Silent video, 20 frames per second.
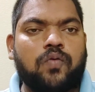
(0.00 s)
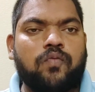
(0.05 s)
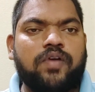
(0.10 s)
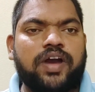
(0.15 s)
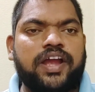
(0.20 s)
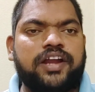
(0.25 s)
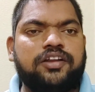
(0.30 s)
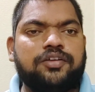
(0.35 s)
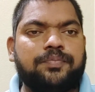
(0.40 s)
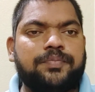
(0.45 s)

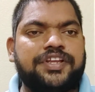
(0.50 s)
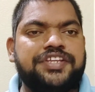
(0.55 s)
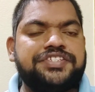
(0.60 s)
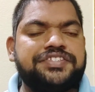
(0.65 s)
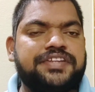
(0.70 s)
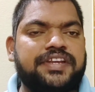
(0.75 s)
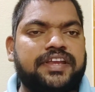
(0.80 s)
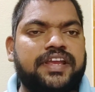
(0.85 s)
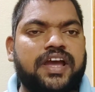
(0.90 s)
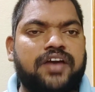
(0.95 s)
కువైట్
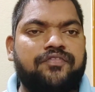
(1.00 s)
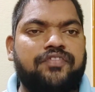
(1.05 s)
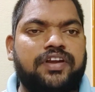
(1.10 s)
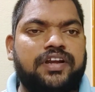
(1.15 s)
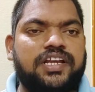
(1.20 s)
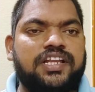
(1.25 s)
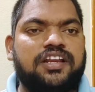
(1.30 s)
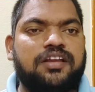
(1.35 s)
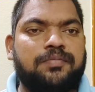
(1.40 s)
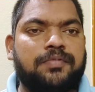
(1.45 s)
మినిస్ట్రీ ఆఫ్
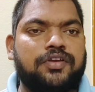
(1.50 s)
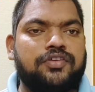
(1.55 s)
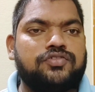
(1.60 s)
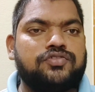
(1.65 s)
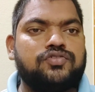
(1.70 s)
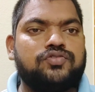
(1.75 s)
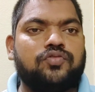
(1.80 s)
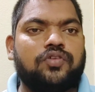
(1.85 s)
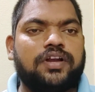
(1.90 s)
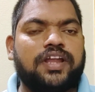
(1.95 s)
ఇంటీరియర్ మనం
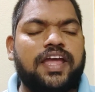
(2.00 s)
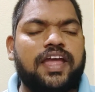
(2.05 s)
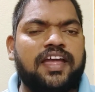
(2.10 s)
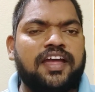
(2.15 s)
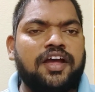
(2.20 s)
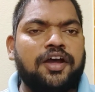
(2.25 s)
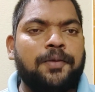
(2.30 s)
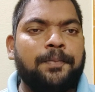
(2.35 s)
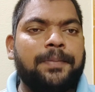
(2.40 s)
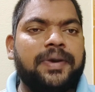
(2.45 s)
చూసుకుంటే
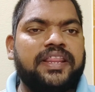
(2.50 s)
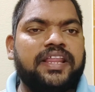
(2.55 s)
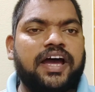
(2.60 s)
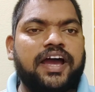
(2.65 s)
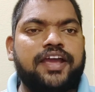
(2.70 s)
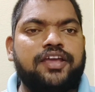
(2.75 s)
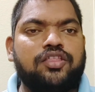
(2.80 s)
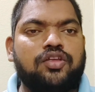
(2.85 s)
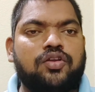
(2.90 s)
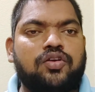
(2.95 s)

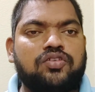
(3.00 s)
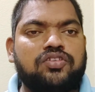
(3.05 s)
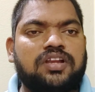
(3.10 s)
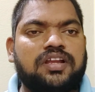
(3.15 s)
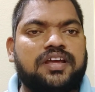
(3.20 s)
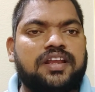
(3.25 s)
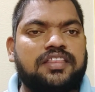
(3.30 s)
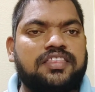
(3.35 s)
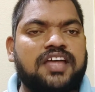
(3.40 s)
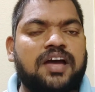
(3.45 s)
పదహైదు
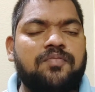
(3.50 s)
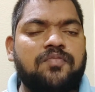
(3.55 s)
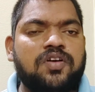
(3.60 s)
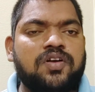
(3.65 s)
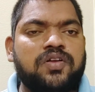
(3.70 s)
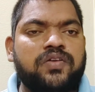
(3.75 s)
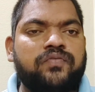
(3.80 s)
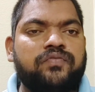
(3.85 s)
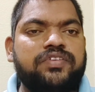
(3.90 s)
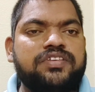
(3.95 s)
రోజుల క్రితం
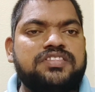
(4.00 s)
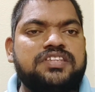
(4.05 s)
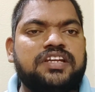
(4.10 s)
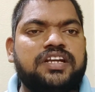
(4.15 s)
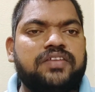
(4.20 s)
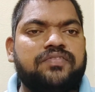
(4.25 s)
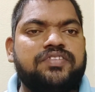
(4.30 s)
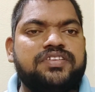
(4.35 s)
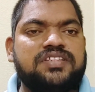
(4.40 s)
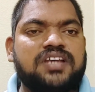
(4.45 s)

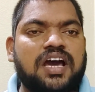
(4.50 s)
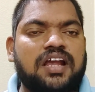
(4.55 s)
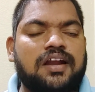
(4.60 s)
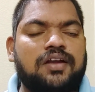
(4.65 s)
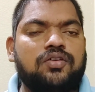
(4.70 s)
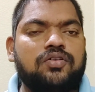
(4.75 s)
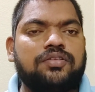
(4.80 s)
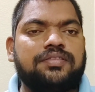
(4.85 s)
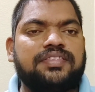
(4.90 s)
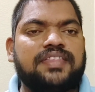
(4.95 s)
విజిట్
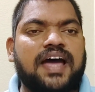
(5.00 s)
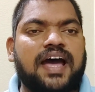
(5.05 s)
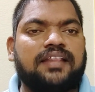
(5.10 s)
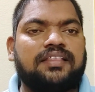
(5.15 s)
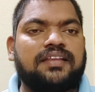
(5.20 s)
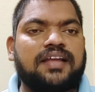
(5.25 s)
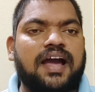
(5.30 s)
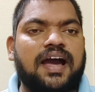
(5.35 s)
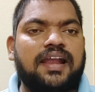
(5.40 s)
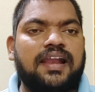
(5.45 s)
విజాలను
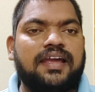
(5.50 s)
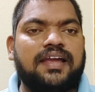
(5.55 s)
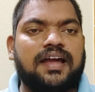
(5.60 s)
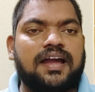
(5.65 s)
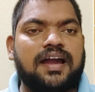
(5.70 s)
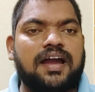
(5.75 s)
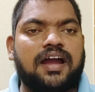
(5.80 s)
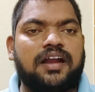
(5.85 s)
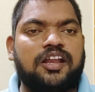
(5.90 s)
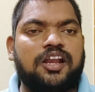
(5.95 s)

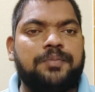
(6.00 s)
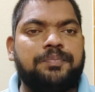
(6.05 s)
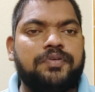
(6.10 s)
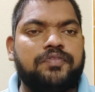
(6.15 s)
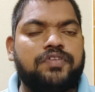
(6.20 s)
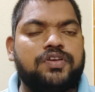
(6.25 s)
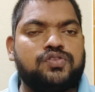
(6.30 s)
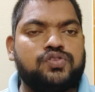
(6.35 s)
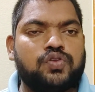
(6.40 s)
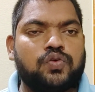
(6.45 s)
తాత్కాలికంగా
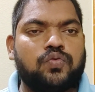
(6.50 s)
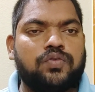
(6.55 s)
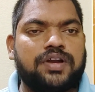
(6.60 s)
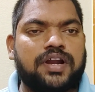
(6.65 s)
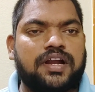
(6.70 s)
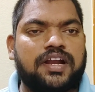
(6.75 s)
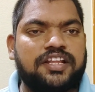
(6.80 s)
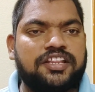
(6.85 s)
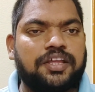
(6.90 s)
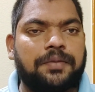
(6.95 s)
నిలిపివేస్తూ
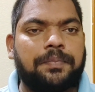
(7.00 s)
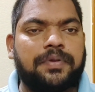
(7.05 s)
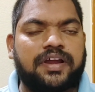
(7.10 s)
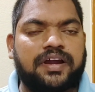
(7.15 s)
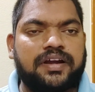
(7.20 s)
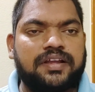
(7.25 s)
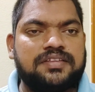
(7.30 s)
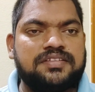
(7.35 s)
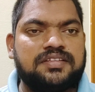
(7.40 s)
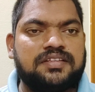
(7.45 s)
ఉన్నట్లయితే
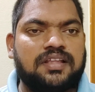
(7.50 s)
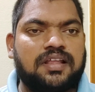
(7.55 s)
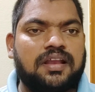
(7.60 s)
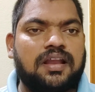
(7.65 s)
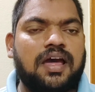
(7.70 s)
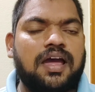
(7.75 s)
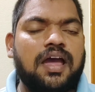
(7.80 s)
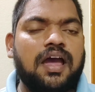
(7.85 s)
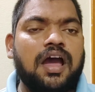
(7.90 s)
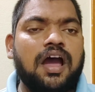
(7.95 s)

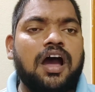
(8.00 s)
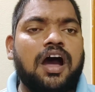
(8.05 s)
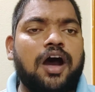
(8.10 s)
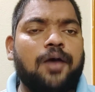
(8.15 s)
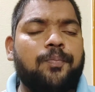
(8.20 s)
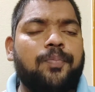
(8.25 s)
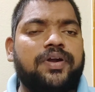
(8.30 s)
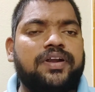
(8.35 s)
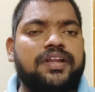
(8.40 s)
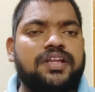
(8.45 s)
ప్రకటించిందన్న
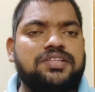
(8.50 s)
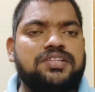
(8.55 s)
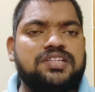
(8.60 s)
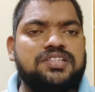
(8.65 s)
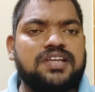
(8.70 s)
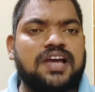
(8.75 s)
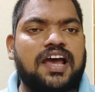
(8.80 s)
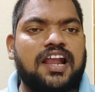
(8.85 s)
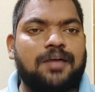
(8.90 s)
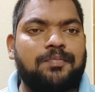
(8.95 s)
అప్పటి నుంచి
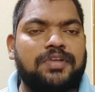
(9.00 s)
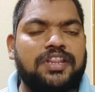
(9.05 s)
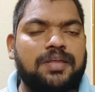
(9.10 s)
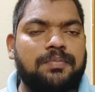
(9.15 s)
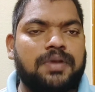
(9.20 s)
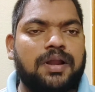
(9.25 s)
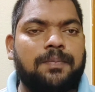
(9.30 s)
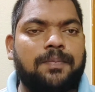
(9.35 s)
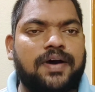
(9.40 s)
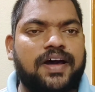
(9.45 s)
చాలామంది
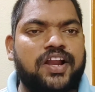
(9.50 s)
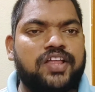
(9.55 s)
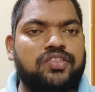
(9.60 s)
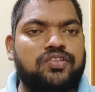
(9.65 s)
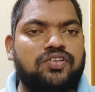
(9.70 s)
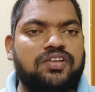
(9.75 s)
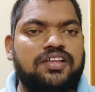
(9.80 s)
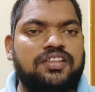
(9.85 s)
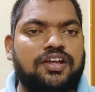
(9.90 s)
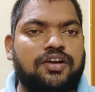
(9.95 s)
మన
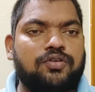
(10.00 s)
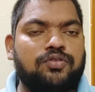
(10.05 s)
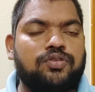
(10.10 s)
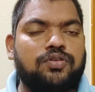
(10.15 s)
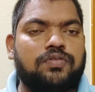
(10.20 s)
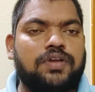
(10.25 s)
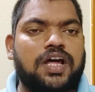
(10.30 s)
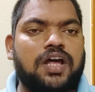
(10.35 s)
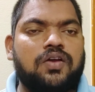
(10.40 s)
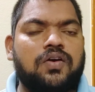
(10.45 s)
భారతీయులు అయితే
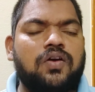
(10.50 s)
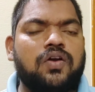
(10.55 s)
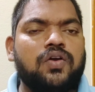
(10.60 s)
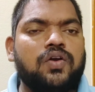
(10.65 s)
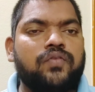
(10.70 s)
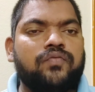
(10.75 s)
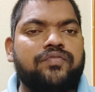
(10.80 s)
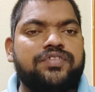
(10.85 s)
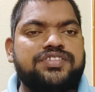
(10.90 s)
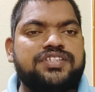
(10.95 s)
అడుగుతున్నారు
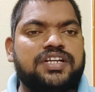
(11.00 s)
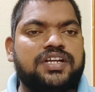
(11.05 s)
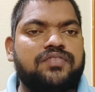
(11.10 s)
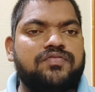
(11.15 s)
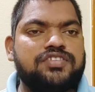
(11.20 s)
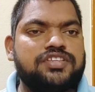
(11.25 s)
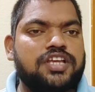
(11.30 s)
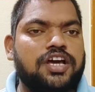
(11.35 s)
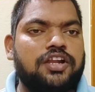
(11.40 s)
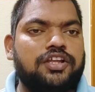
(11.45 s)
విజిట్
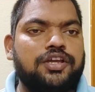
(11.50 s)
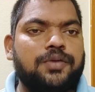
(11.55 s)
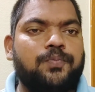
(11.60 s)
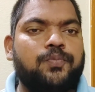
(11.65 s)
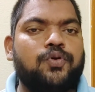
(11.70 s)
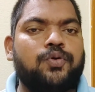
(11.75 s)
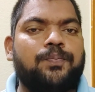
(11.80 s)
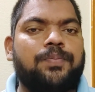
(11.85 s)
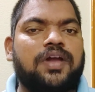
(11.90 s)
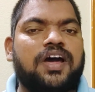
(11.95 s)
విజాలు
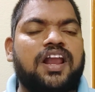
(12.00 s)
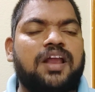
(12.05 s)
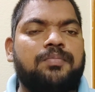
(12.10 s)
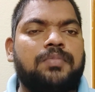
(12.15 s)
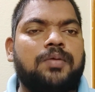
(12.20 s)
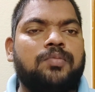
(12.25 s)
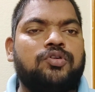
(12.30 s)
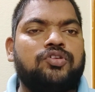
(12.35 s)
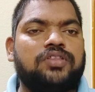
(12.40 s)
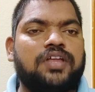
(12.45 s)
ఎప్పుడు
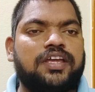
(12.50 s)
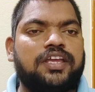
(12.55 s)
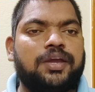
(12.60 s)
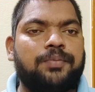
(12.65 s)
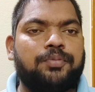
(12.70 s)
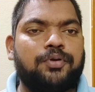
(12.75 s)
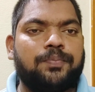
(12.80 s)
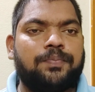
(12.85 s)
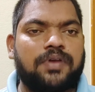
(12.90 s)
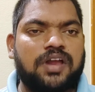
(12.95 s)
ప్రారంభమవుతాయి
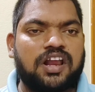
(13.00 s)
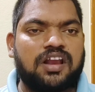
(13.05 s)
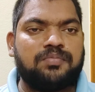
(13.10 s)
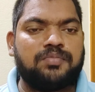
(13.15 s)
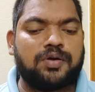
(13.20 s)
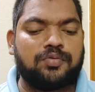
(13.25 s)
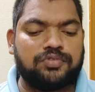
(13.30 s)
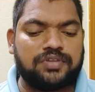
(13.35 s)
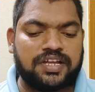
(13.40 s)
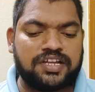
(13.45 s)
ఎప్పుడు
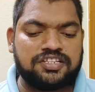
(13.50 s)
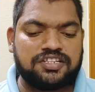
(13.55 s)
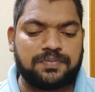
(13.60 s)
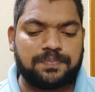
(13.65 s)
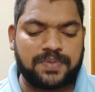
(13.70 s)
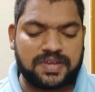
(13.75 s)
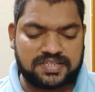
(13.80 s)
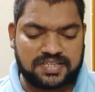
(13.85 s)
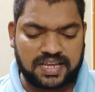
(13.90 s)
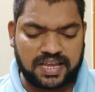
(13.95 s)
ప్రారంభమవుతాయని
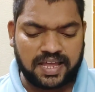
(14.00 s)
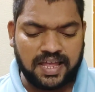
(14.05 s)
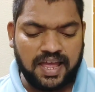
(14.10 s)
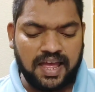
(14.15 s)
చెప్పేసి